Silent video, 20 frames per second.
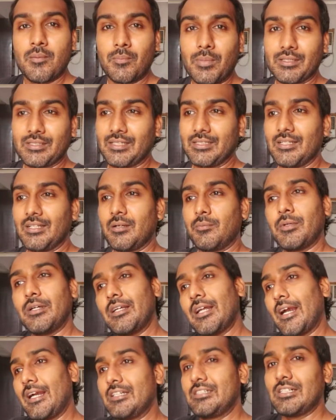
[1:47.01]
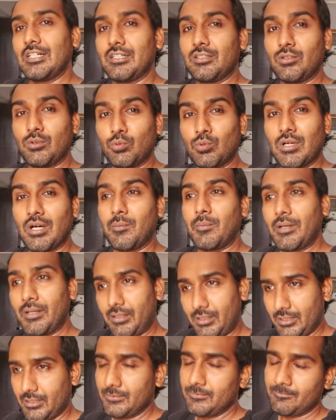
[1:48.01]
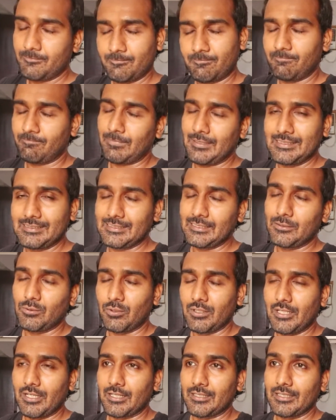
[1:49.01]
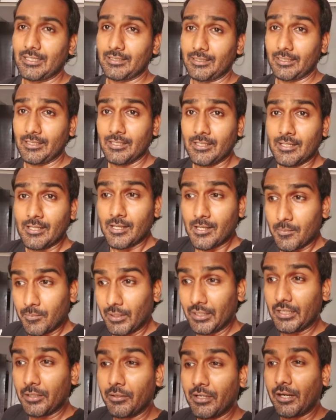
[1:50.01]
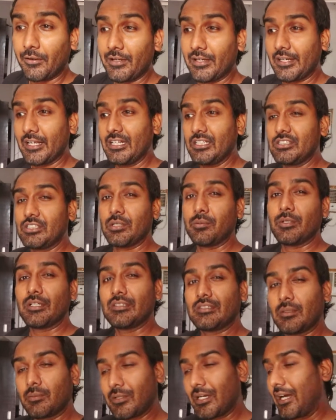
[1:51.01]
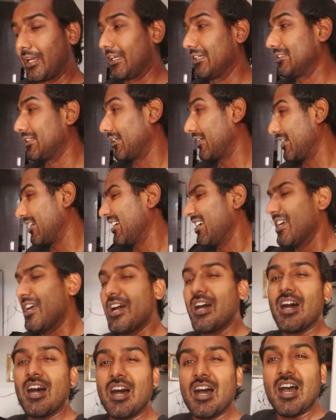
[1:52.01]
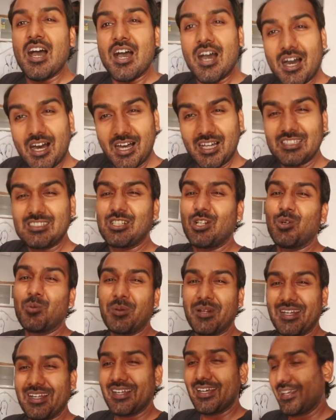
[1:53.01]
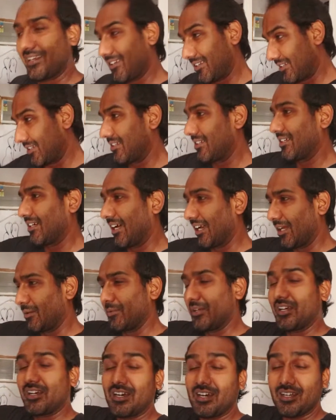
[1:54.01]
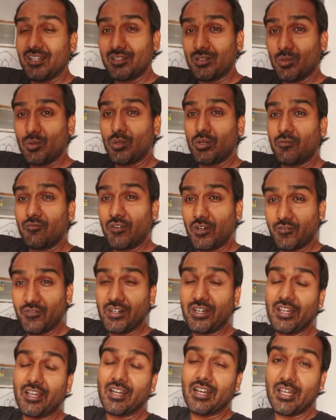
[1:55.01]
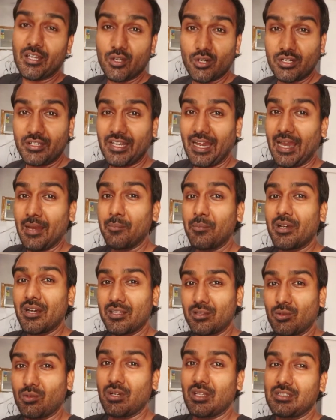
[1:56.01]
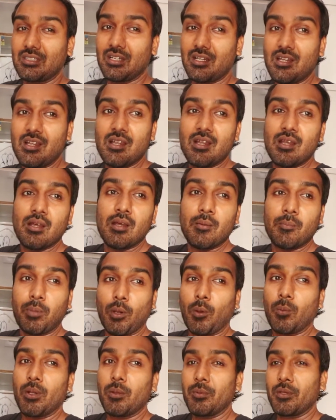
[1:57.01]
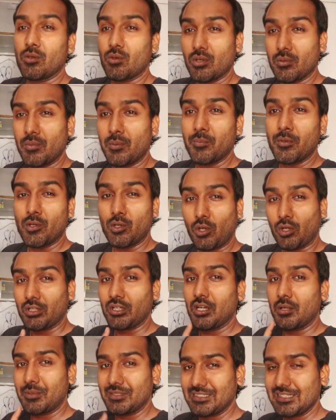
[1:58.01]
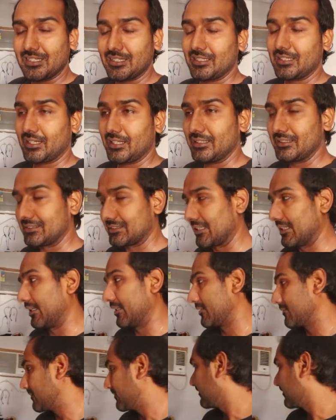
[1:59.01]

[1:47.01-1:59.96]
बता देना मैं डाइट चार्ज दूंगा बट पैसे थोड़े लग जाते हैं मल्टीविटामिन कैल्शियम ये सब खाना चाहिए हाँ चलो पहले यार खाना पीना खा लेता हूँ और फटफट निकलना है क्योंकि टाइम का थोड़ा सा प्रॉब्लम है क्योंकि मम्मी को डॉक्टर के पास लेके जाना है इसके लिए